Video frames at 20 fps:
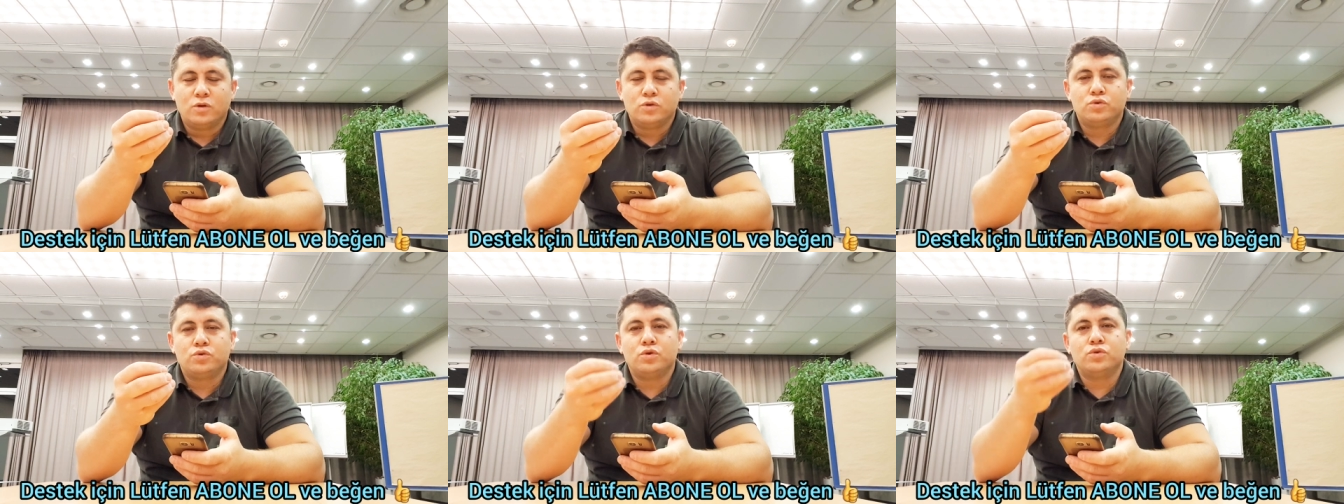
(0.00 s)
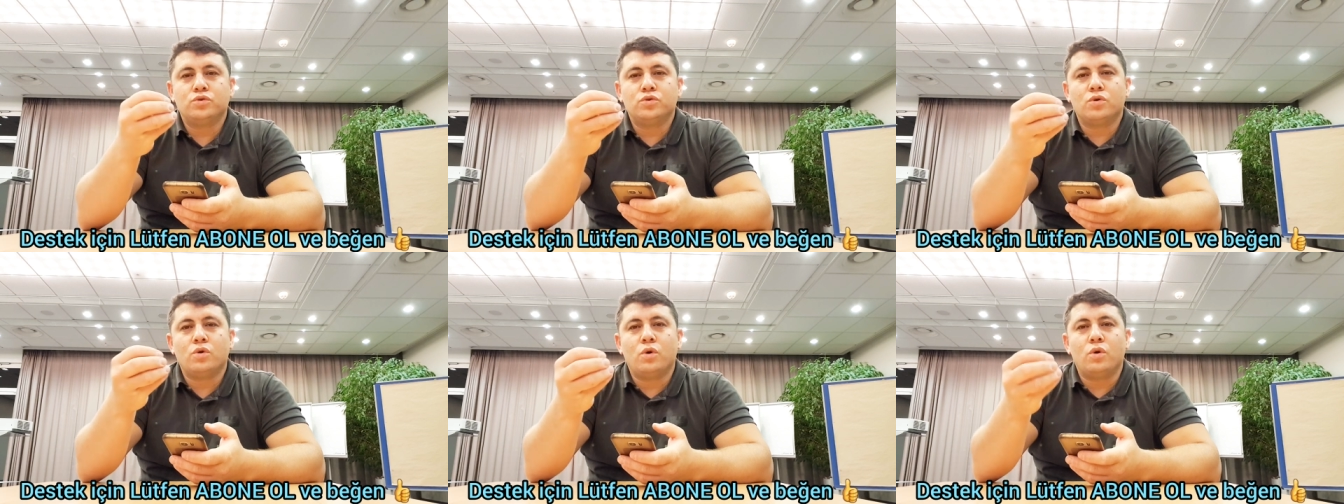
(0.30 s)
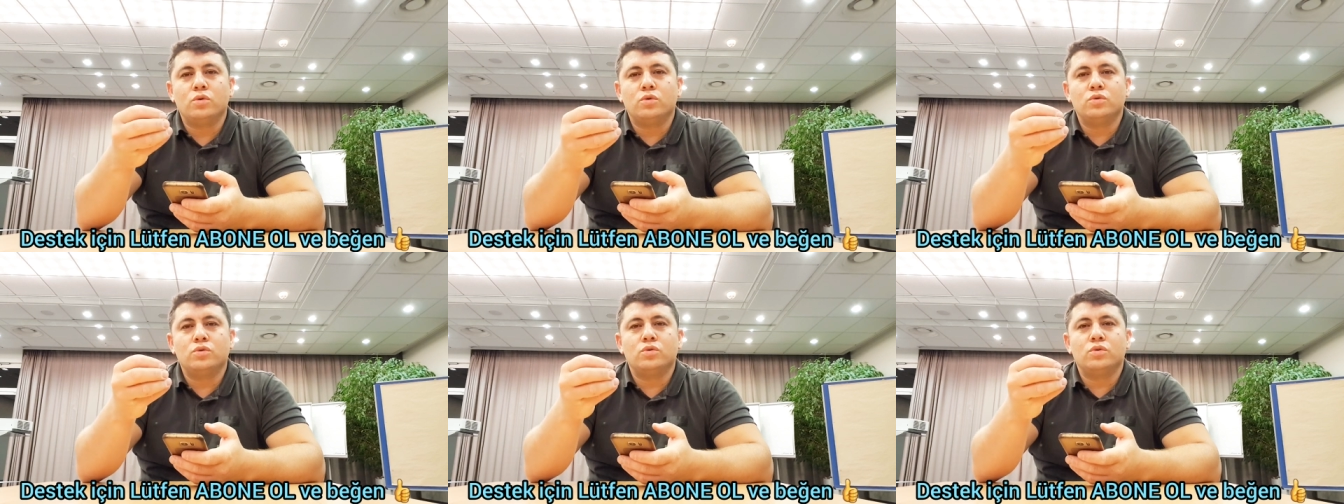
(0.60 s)
Çocuk
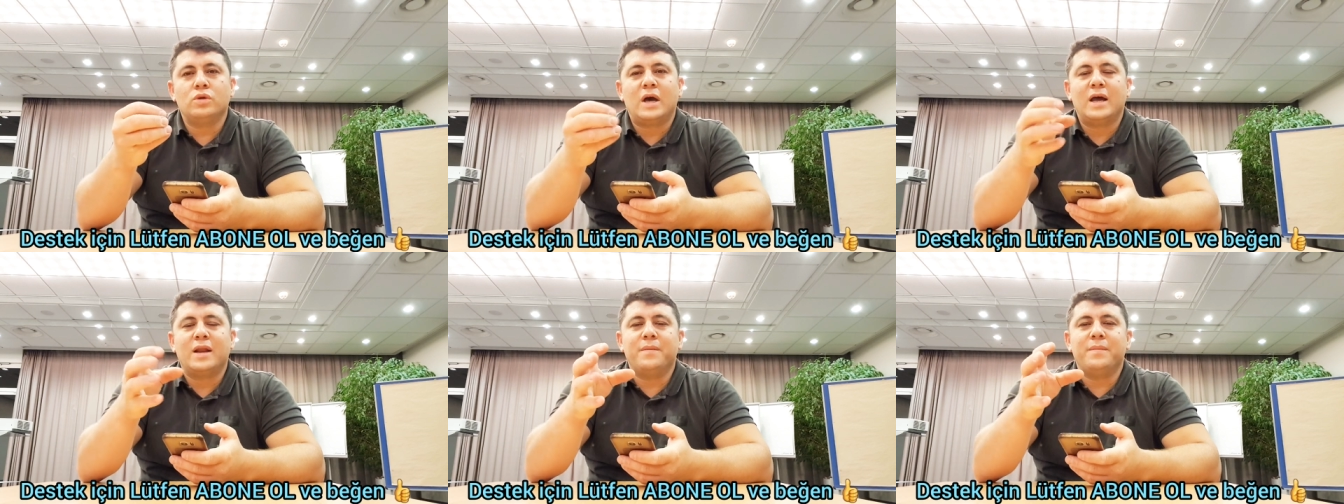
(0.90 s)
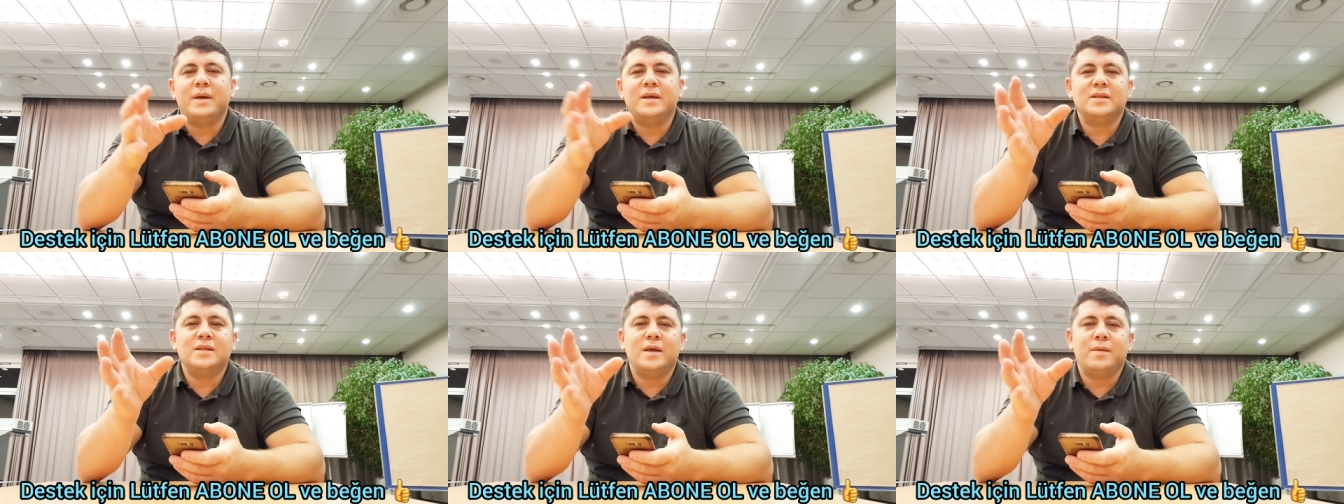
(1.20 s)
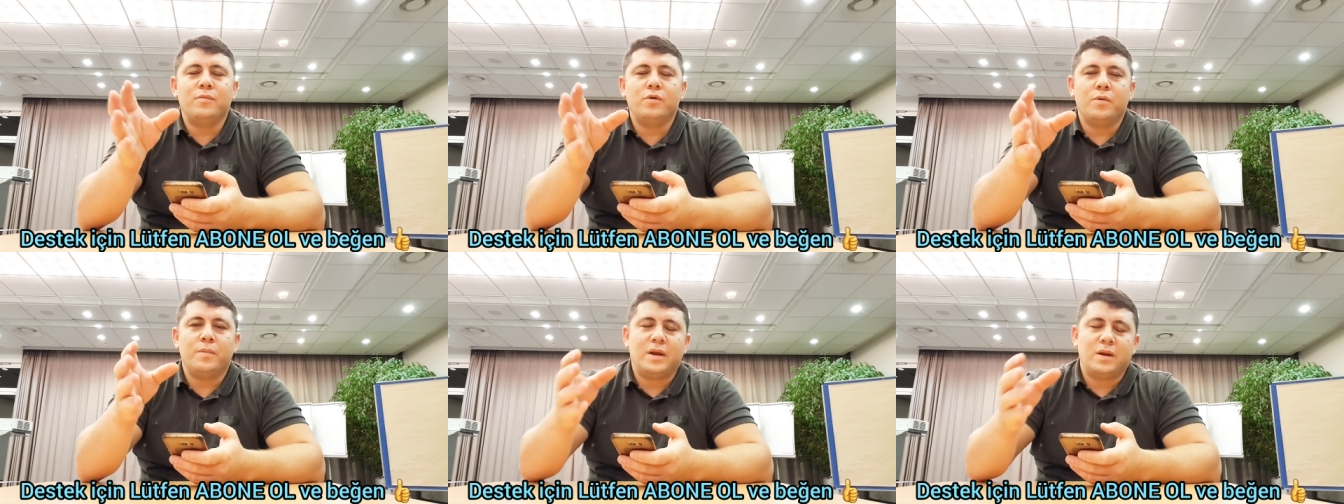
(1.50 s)
olduğunu hani ben
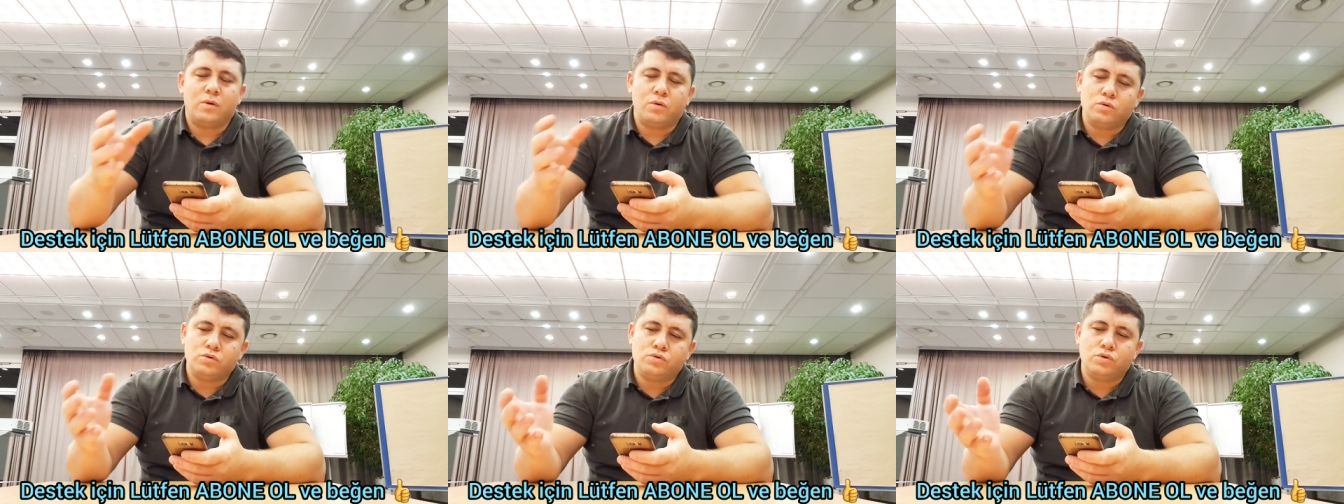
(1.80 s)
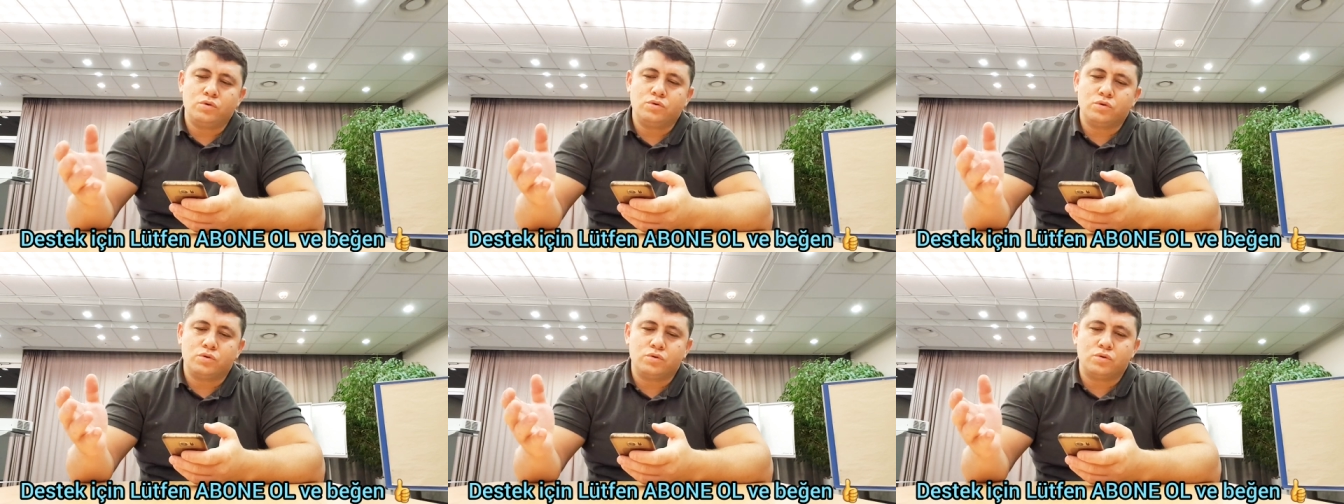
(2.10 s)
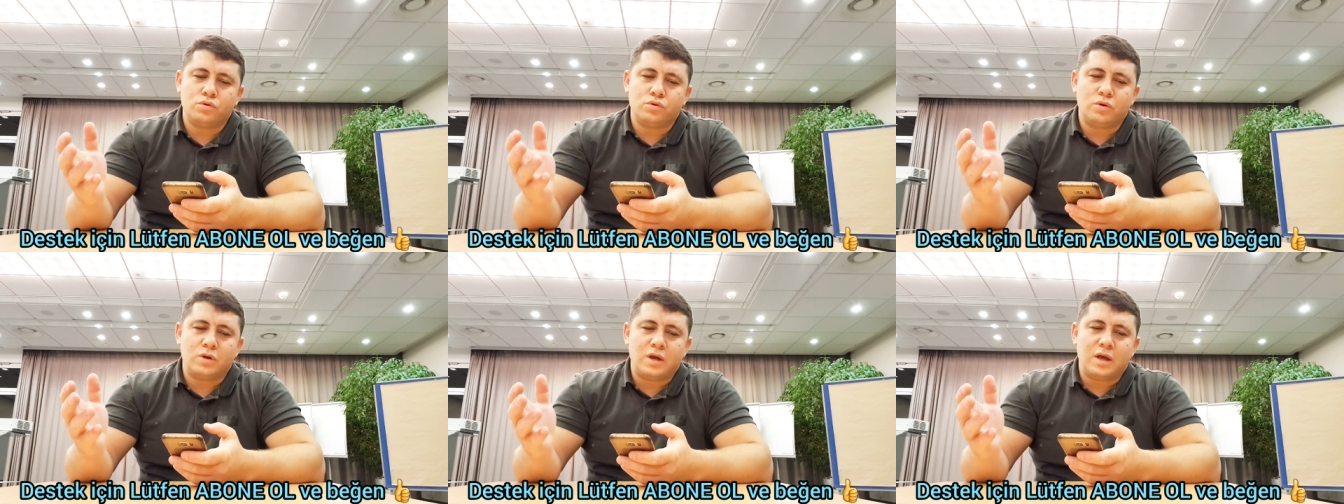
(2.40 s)
demiyorum hani o
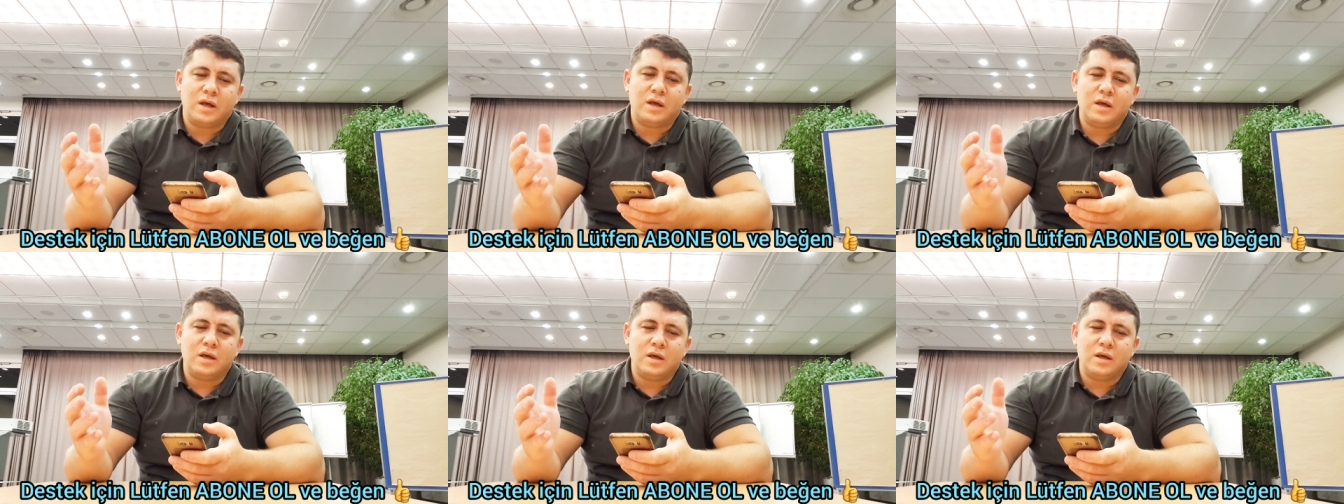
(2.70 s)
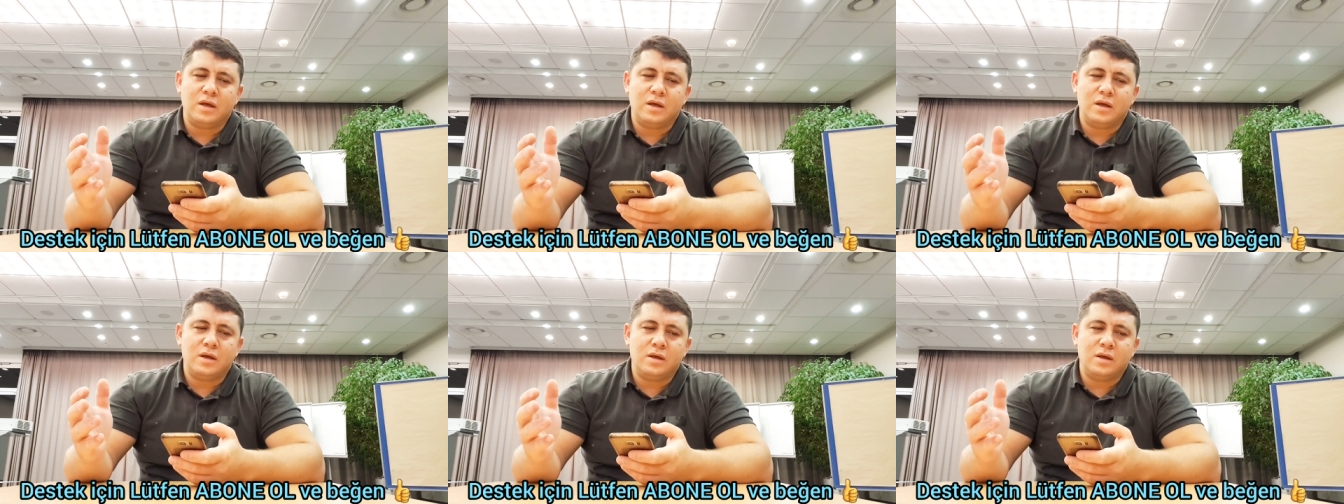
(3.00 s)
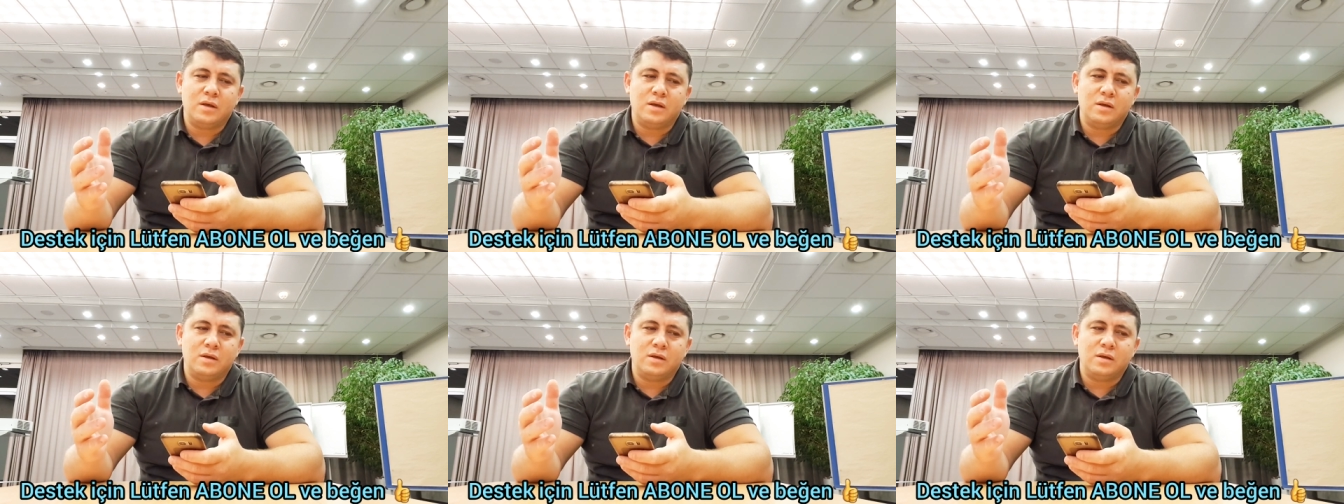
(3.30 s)
çocuktur. E,